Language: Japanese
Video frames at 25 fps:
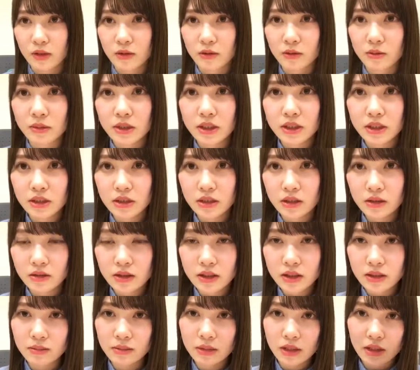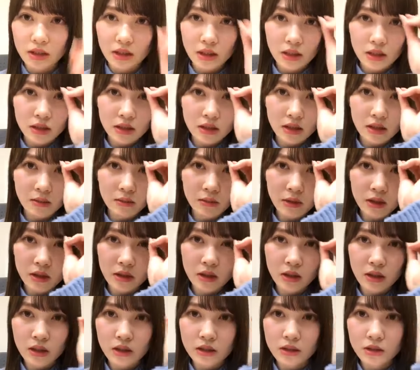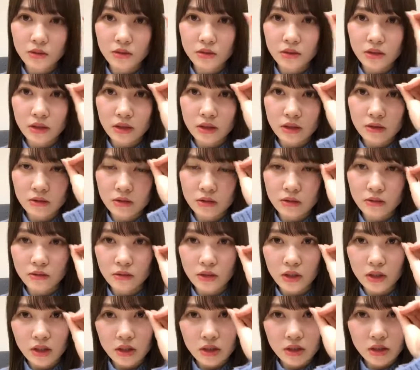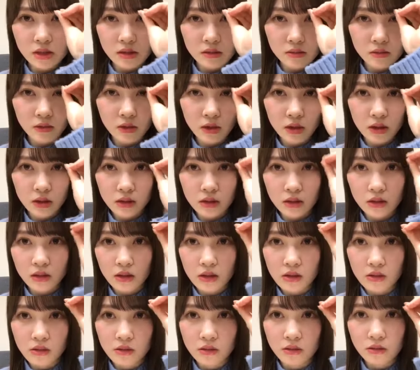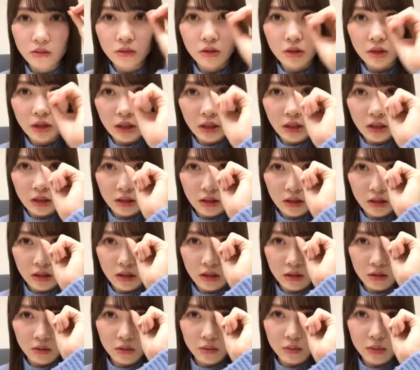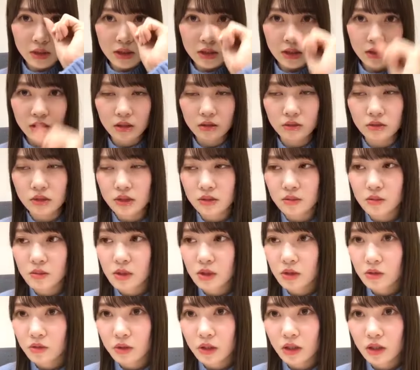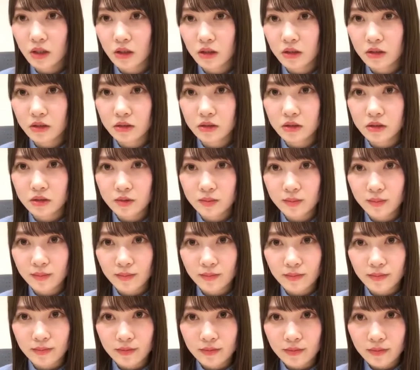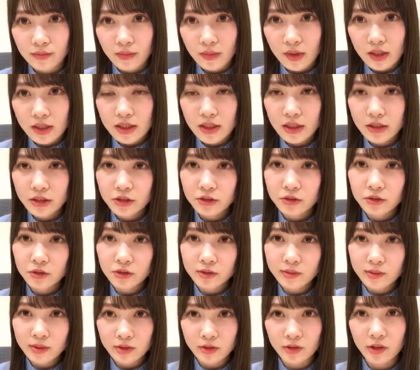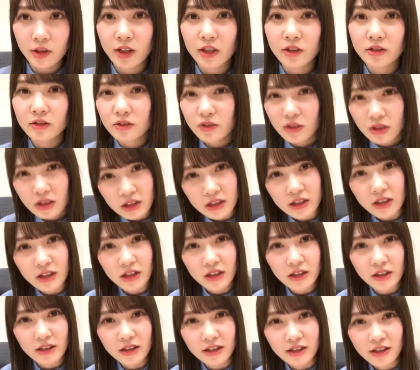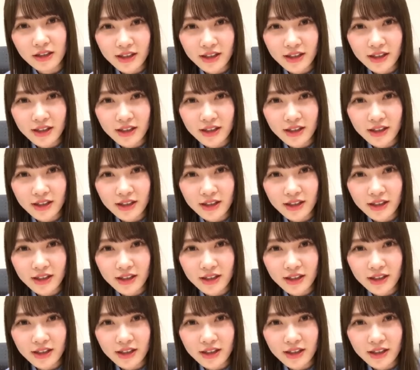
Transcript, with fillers: でもめっちゃ楽しみ。なんかねまだね詳細私たちも分かってないのよ。だけどめっちゃ楽しみ。とにかく青春の馬とかやるのかな、